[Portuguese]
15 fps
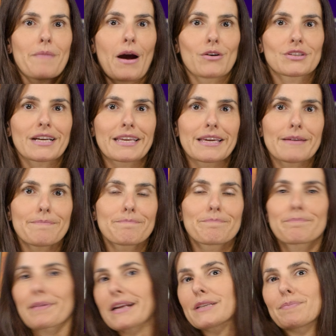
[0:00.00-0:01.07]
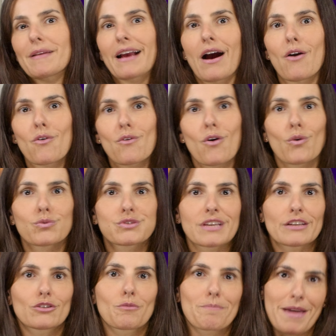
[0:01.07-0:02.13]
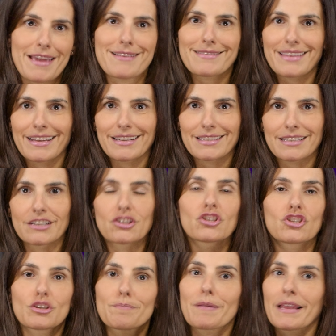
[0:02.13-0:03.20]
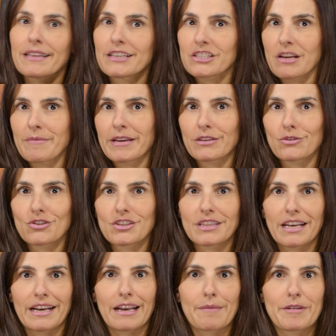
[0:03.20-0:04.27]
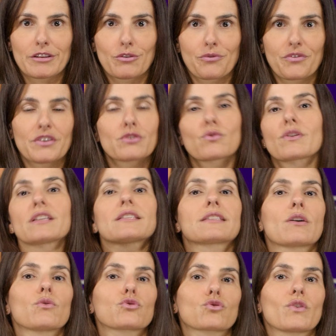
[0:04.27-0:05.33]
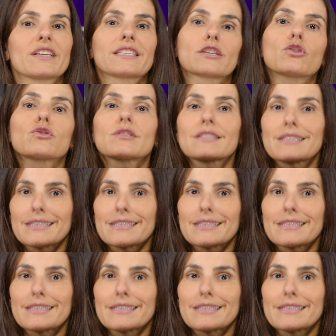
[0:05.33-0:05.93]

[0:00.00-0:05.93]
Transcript: Pausa aqui para explicar um conceito bem interessante de planejamento de treinamento físico, que são os conhecidos